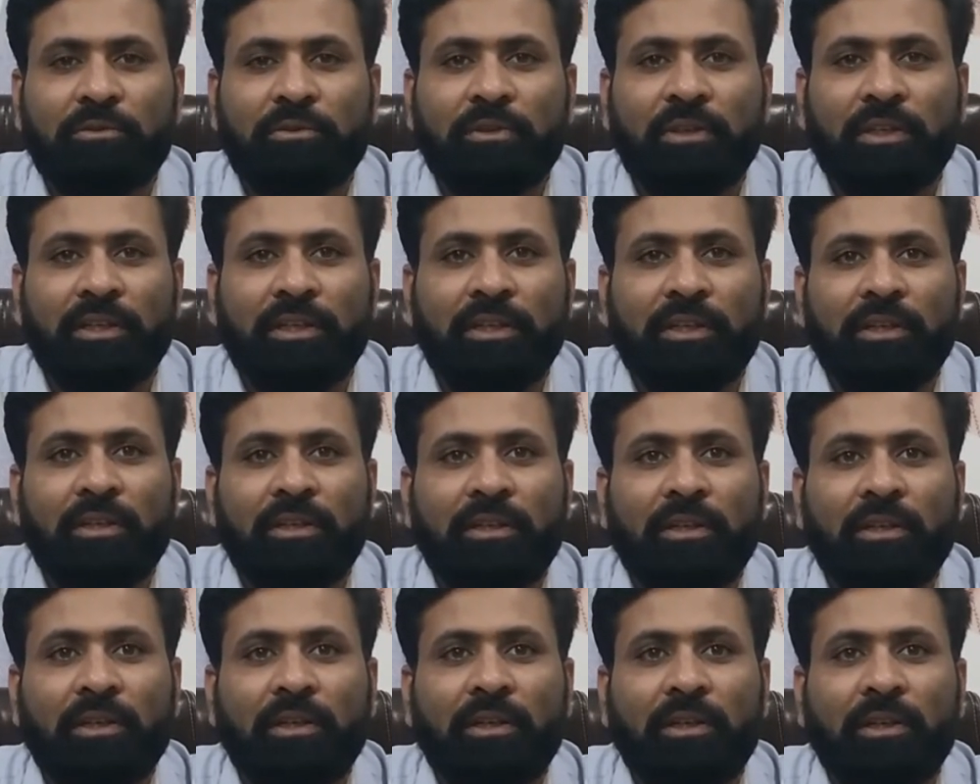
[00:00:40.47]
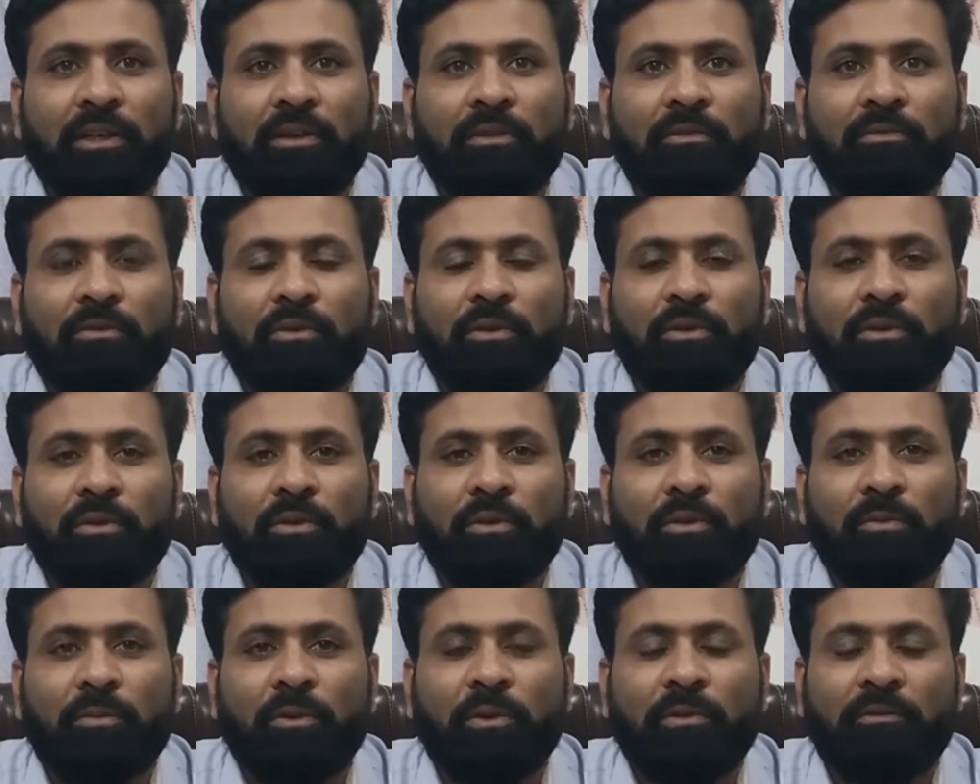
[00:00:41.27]
जो हैं
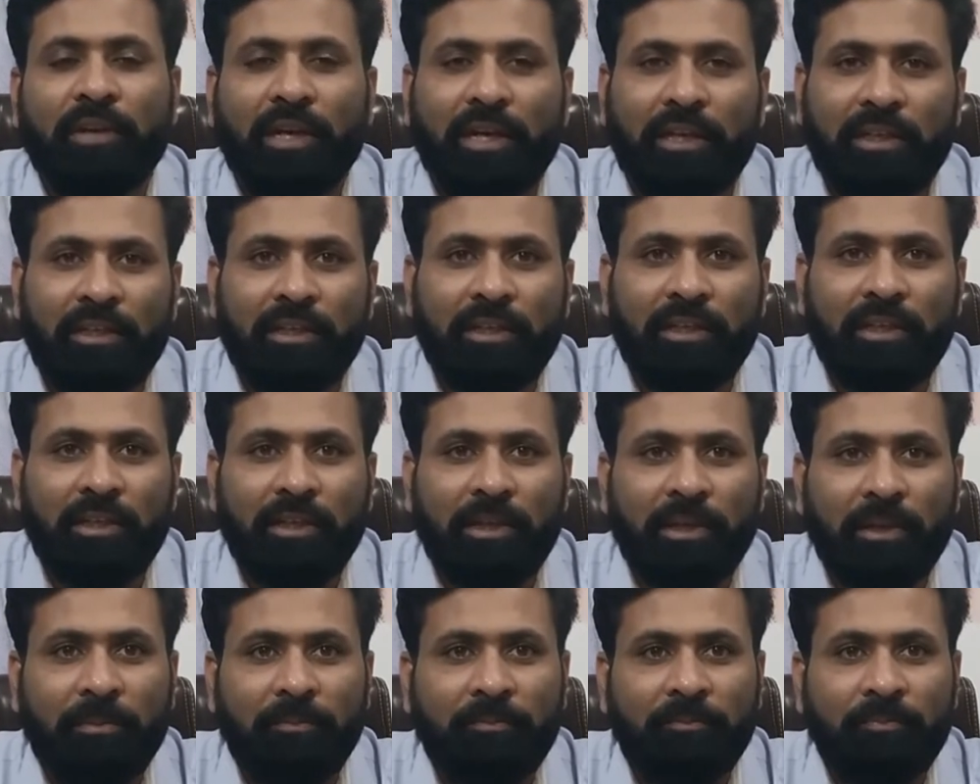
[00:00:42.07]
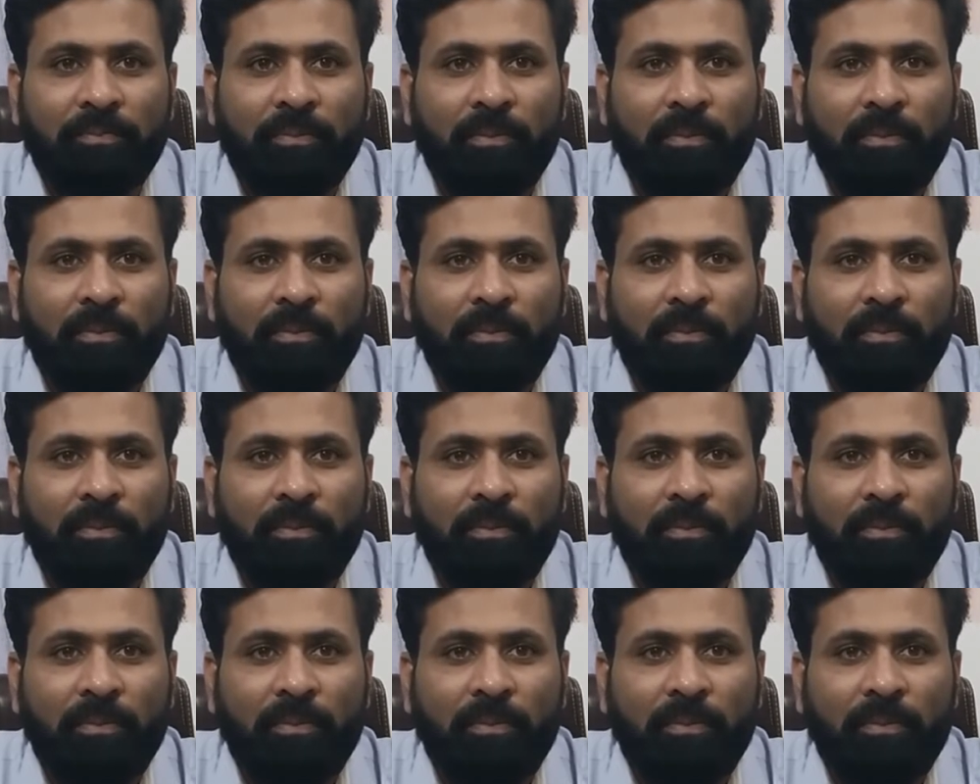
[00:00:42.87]
वो प्रोवाइड की हैं